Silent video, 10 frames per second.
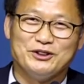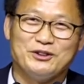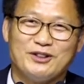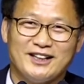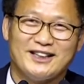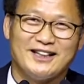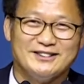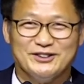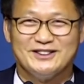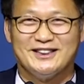요나단
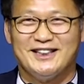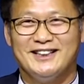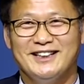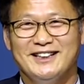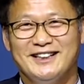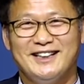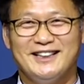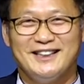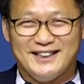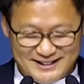요자.
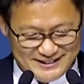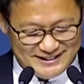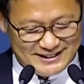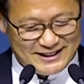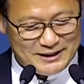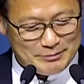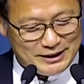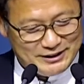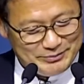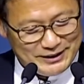그래
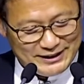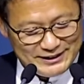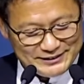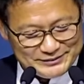만든 말이.